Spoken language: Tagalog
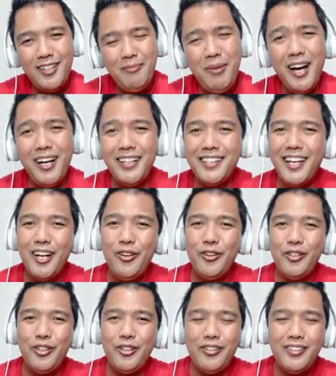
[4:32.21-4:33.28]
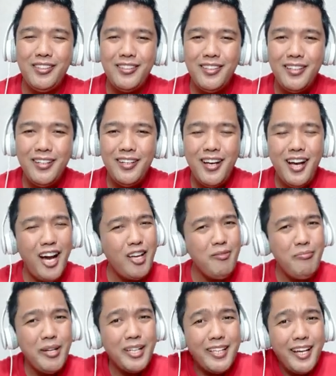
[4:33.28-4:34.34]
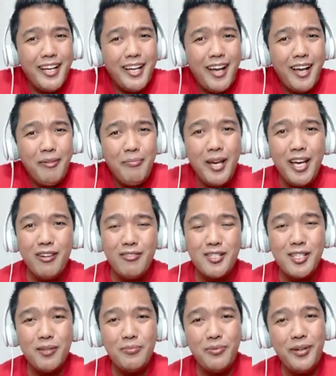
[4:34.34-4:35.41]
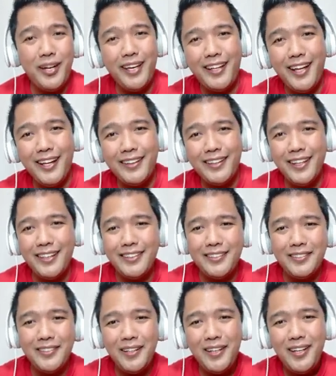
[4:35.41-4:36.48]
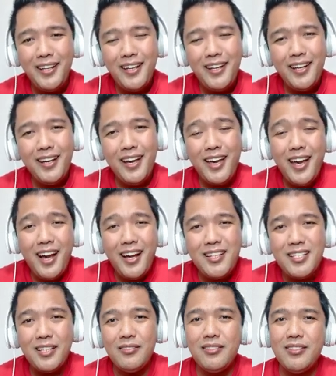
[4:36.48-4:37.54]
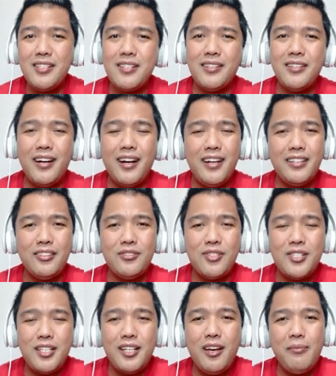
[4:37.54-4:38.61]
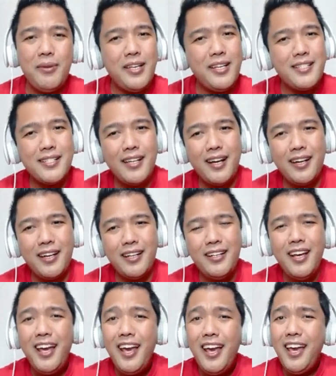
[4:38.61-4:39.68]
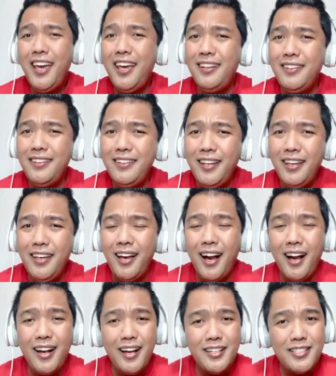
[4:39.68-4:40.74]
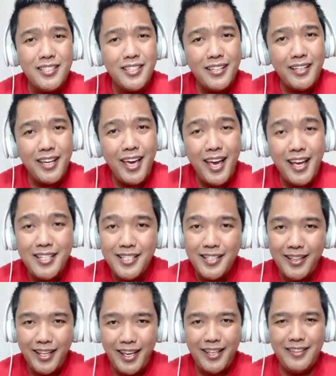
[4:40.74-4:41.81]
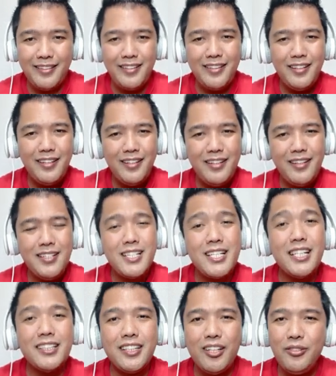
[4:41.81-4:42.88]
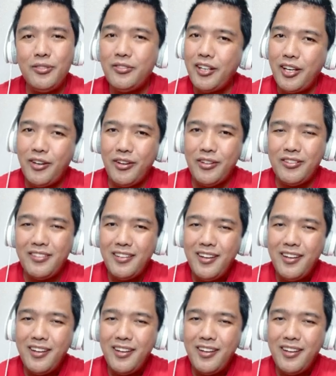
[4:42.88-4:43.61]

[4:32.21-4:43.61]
Bakit ganun, no? Ayun ba talagang meron sa buhay natin? Kaya ang sagot ni Sir Art nung sinabi niya sa akin, hindi agad siya nag-hesitate sa tanong na yon.